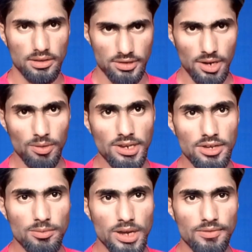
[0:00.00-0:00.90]
अस्सलाम
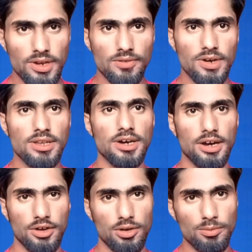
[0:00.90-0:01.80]
वालेकुम एवरीवन
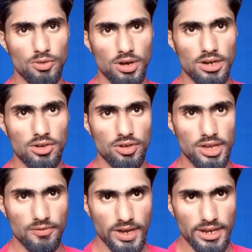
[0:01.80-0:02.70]
आई होप यू आर
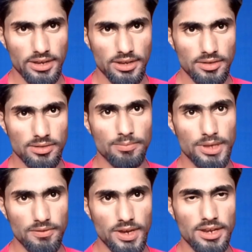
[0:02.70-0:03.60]
डूइंग वेल
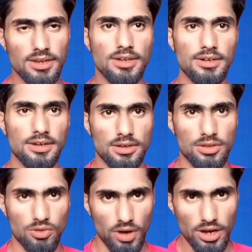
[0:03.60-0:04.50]
बी वेल
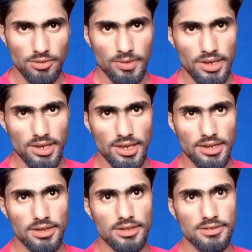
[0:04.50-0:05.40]
तो आज मैं
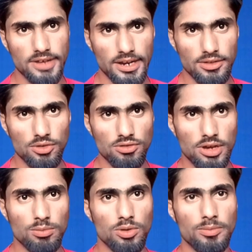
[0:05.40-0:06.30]
एक सैड न्यूज़
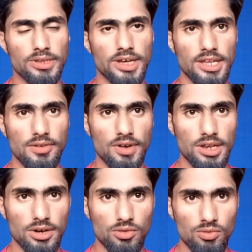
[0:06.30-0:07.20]
आपको बताने
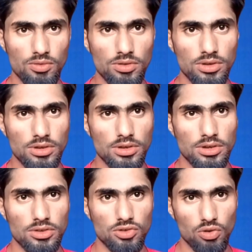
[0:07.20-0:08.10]
वाला हूँ
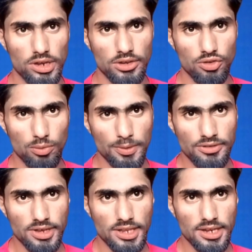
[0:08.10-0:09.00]
जो कि
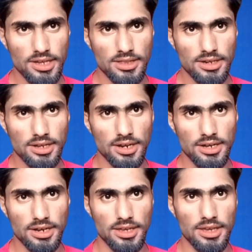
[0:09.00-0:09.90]
यूपी से निकल कर
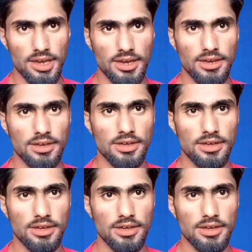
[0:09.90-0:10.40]
आ रही है